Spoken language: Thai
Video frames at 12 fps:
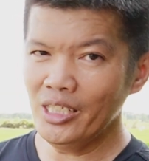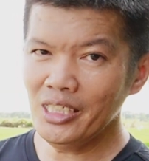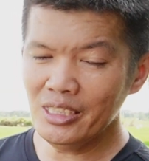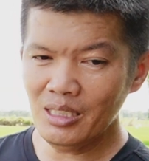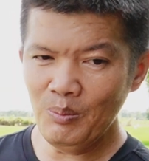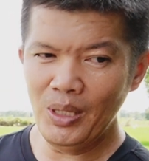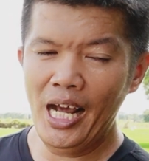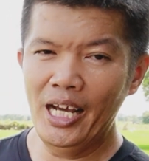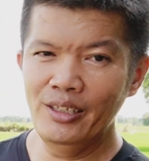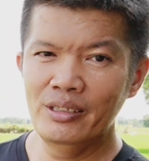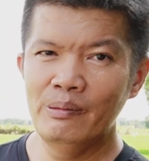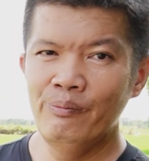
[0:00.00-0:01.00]
120 ล้า
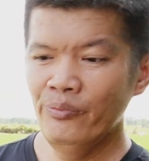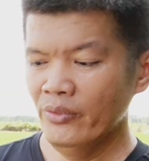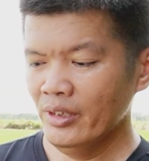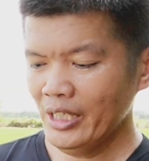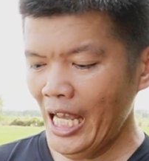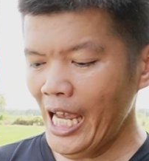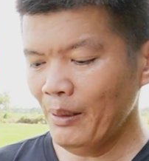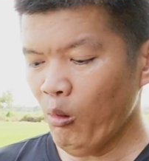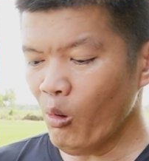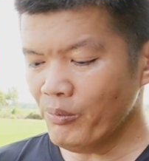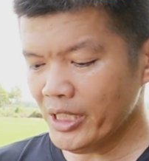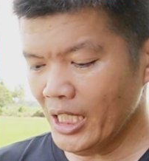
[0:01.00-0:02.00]
นแต่
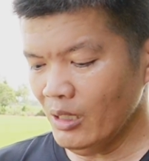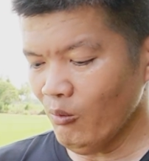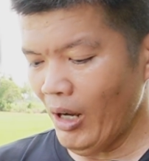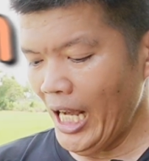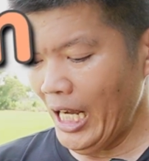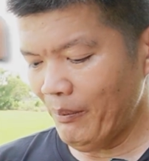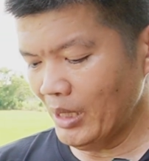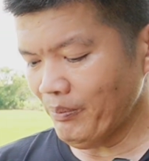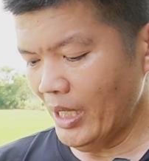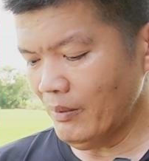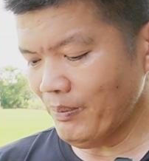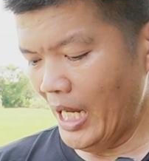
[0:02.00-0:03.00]
ผมคิดว่ามัน
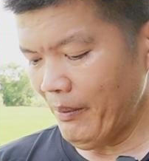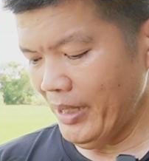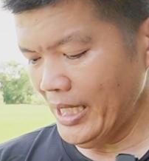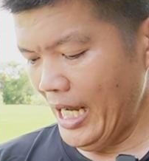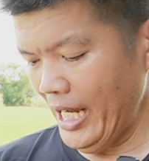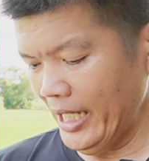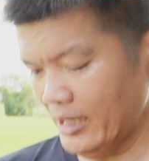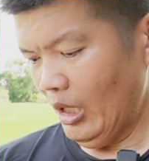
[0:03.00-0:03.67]
เป็นไปไม่ได้